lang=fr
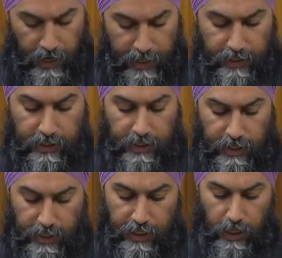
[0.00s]

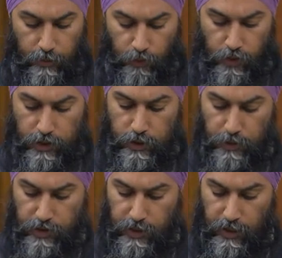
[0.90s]
Aujourd'hui, neuf
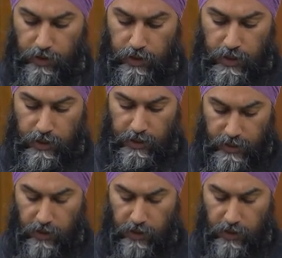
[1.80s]
membres des forces armées